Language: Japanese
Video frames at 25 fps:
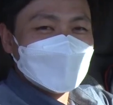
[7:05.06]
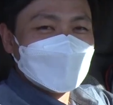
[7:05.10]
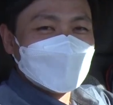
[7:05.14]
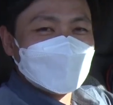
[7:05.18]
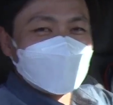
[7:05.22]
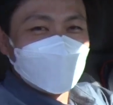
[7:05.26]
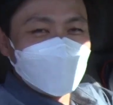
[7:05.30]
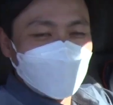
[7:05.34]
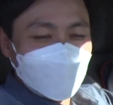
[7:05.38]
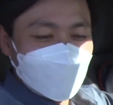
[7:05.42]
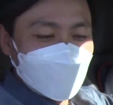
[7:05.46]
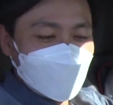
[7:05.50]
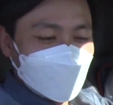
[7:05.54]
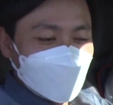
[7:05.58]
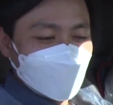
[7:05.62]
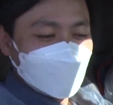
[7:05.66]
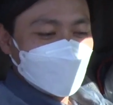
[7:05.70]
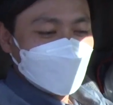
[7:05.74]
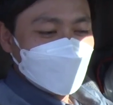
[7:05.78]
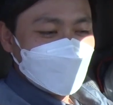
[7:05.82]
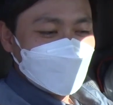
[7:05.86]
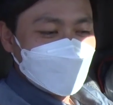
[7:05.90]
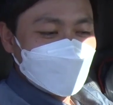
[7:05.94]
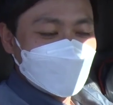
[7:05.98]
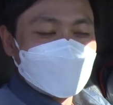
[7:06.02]
では
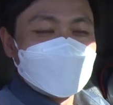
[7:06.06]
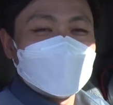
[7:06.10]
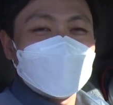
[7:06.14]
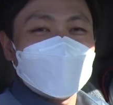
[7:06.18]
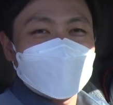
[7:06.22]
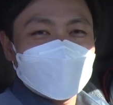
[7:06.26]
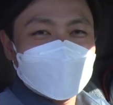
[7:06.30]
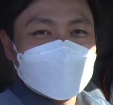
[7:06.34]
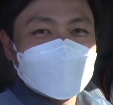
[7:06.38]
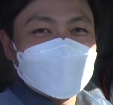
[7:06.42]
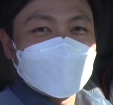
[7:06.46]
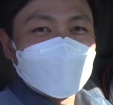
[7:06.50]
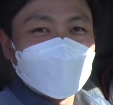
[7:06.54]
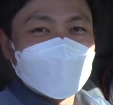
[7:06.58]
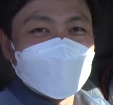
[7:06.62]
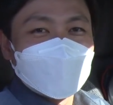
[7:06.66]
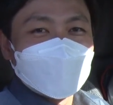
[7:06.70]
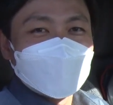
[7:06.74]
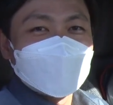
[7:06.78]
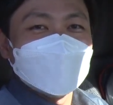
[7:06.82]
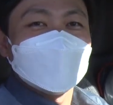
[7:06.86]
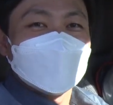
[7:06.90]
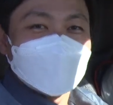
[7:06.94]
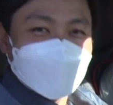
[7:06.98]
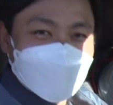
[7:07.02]
ヤリスで
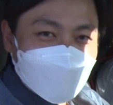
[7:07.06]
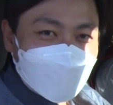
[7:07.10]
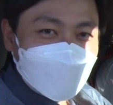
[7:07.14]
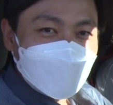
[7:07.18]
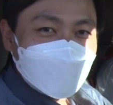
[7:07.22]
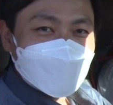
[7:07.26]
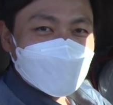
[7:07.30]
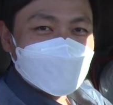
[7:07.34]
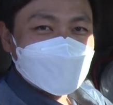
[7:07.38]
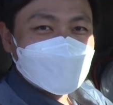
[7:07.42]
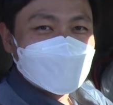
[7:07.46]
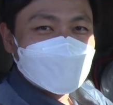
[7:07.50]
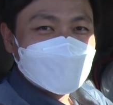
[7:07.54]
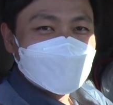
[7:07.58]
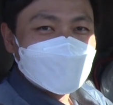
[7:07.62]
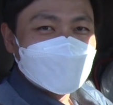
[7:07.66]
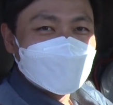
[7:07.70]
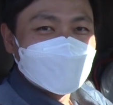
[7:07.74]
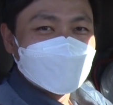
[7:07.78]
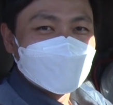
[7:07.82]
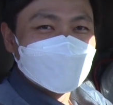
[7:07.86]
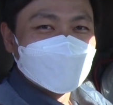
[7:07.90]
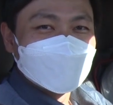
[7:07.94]
行ってきます